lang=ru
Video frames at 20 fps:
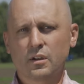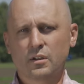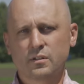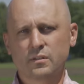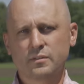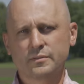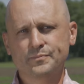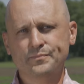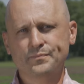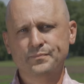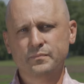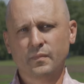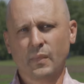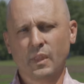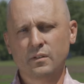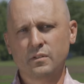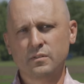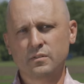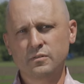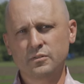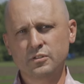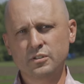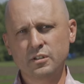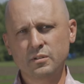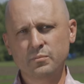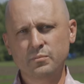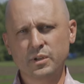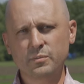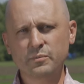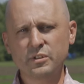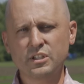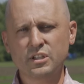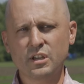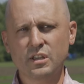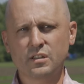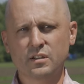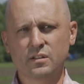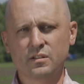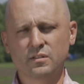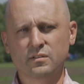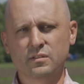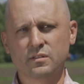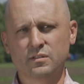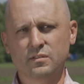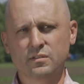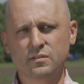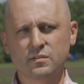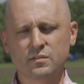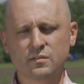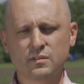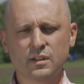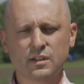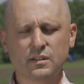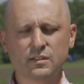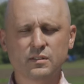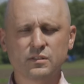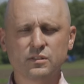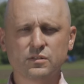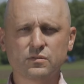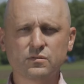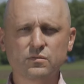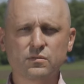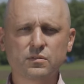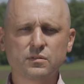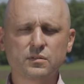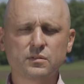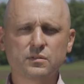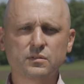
Чем примечателен данный сорт